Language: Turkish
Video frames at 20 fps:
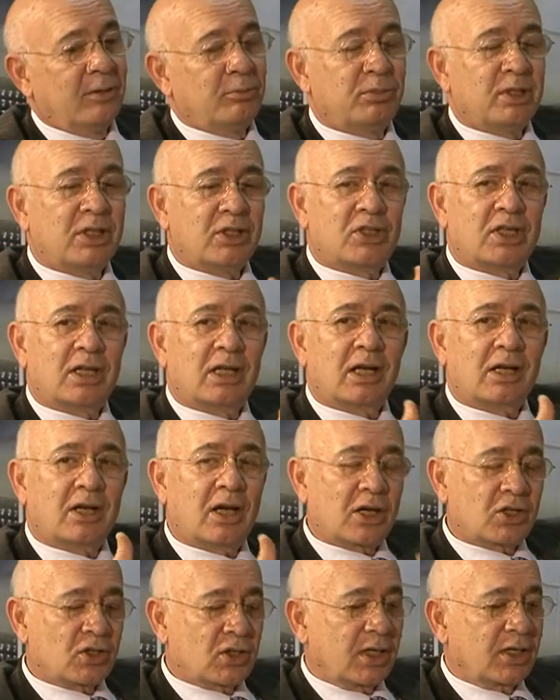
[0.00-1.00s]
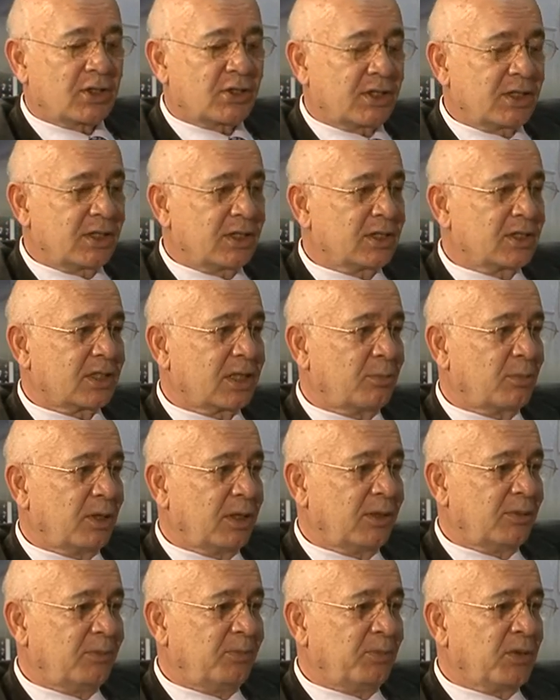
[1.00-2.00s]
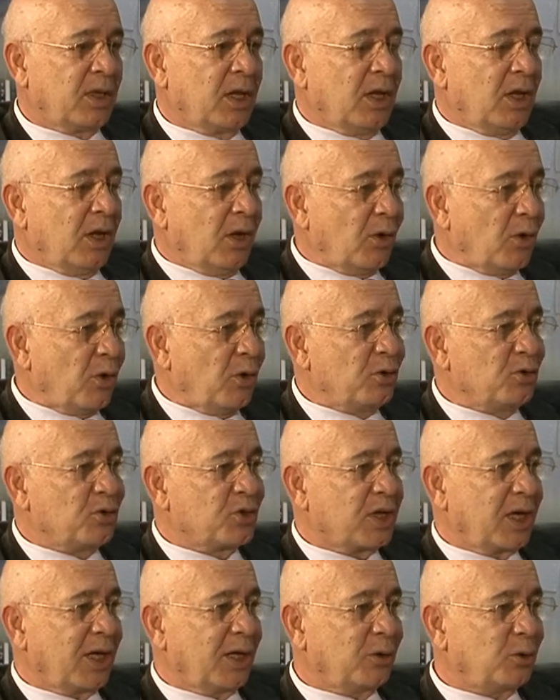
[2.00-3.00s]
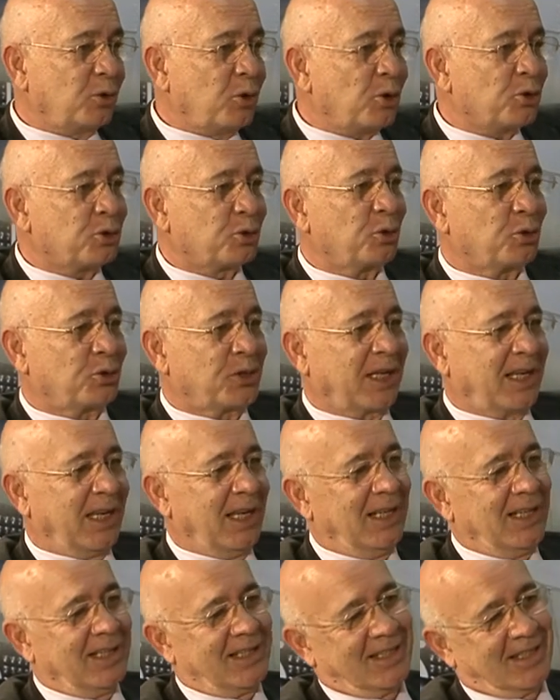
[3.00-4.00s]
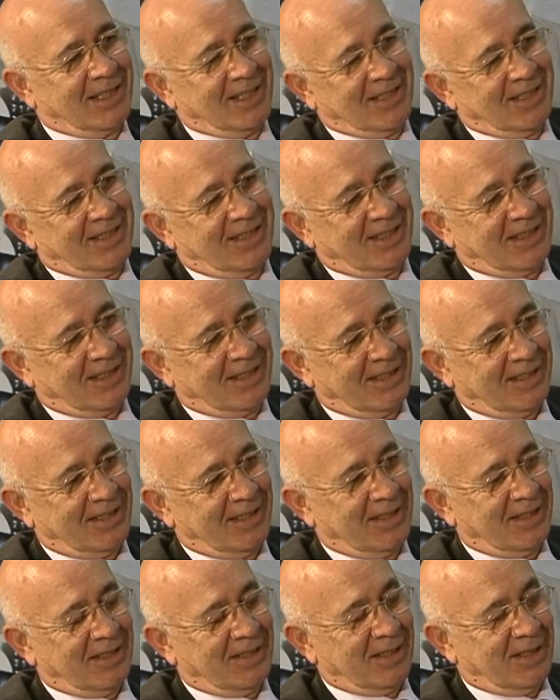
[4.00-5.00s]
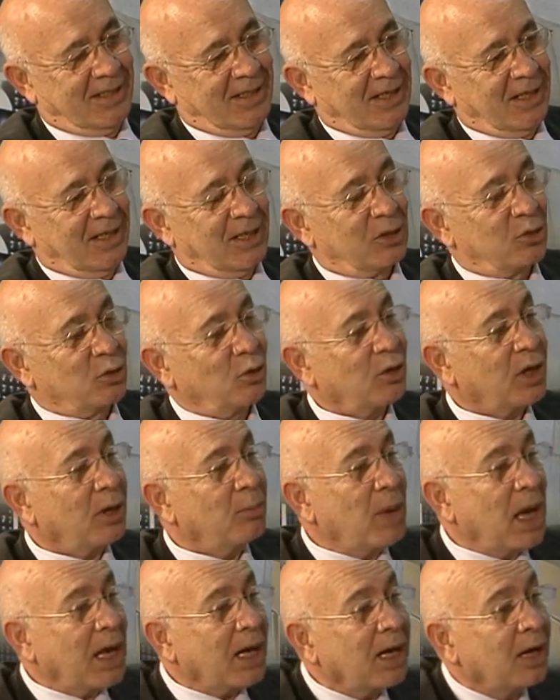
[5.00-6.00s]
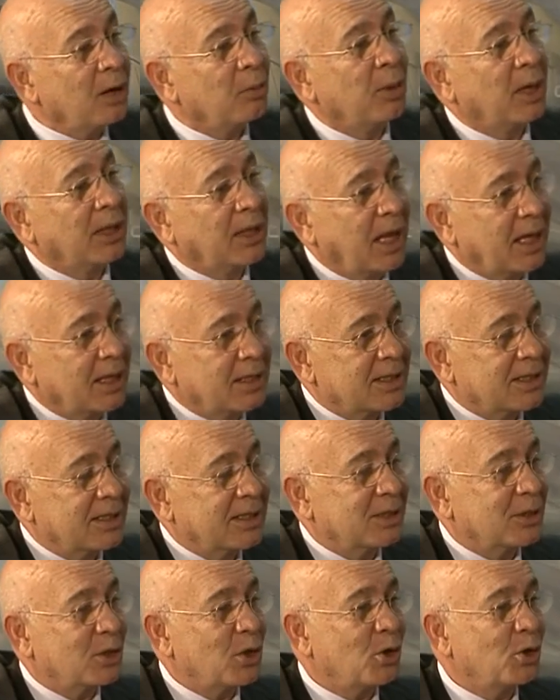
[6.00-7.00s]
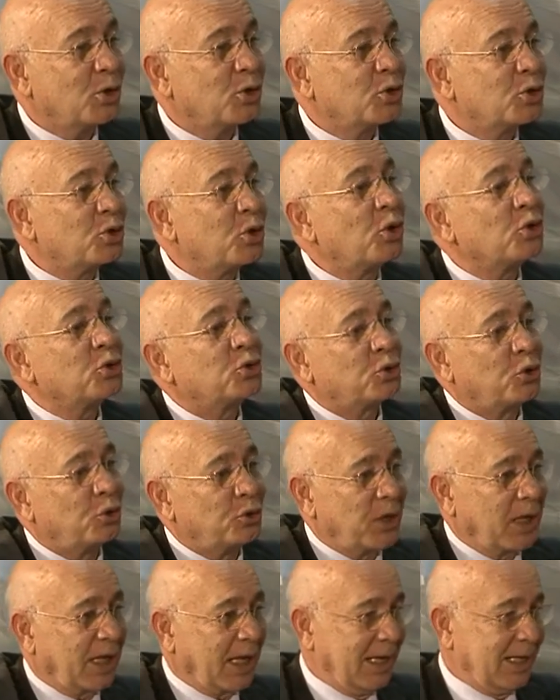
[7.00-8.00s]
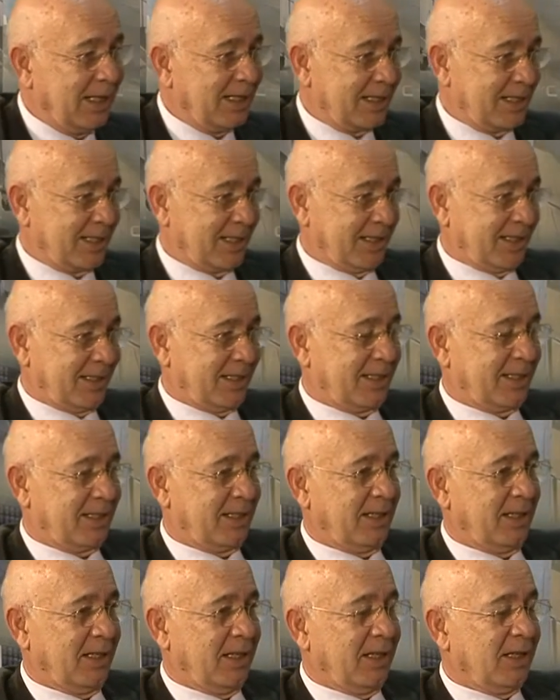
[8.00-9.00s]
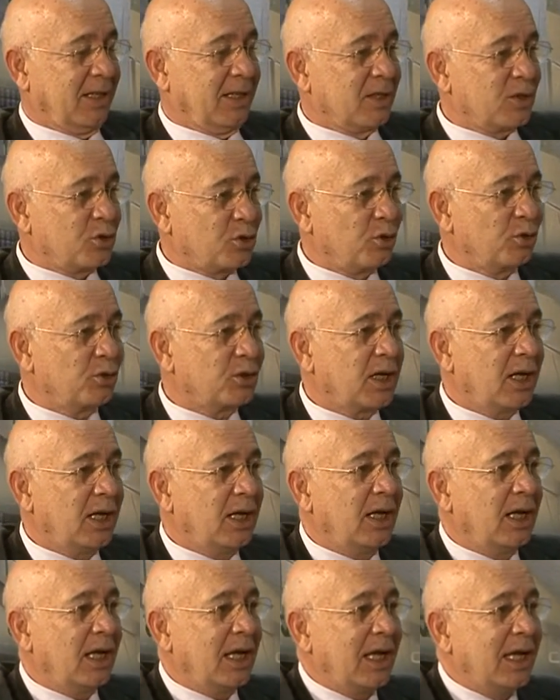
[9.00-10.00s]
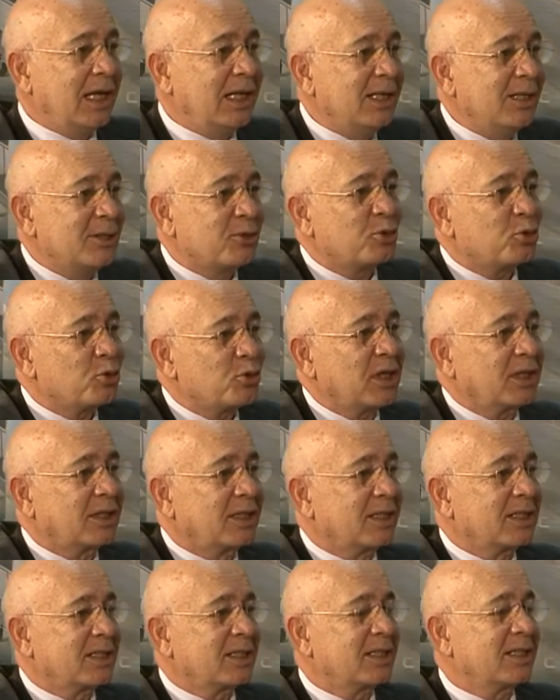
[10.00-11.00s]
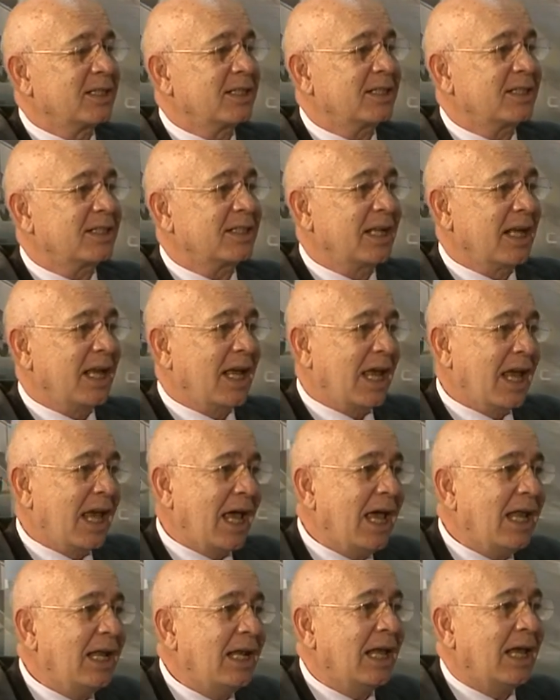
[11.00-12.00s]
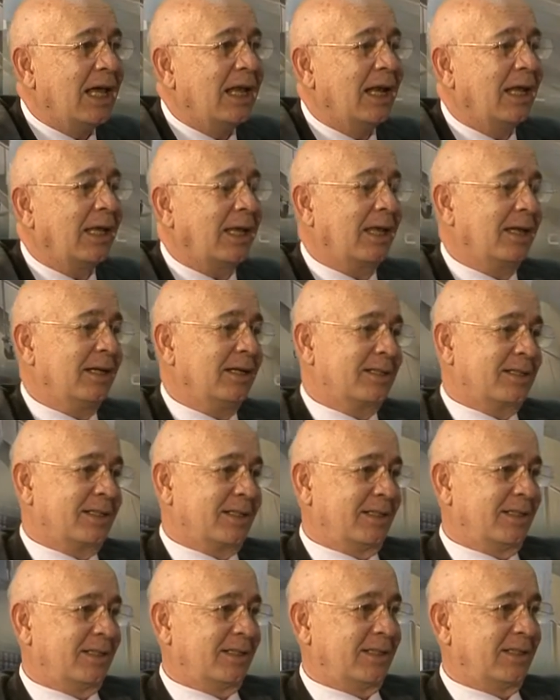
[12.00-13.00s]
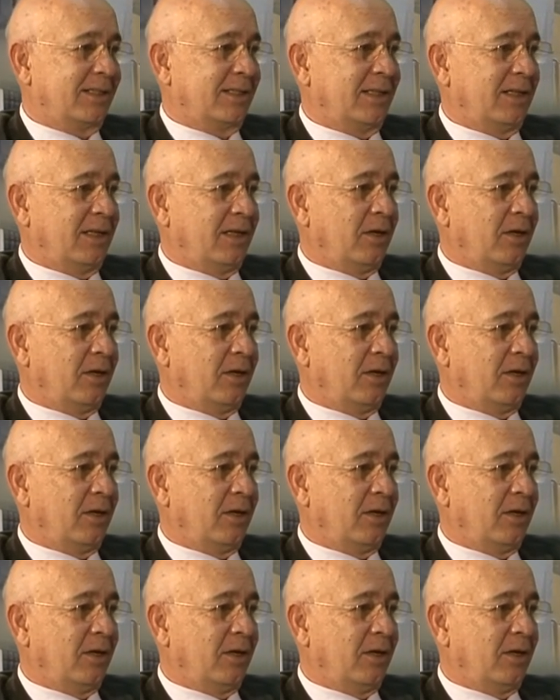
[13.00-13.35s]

Birisiyle karşılaştığınız zaman önce göz göze gelirsiniz. Sonra merhaba dersiniz. Söz söze gelirsiniz. Sonra elinizi uzatırsınız, el ele gelirsiniz.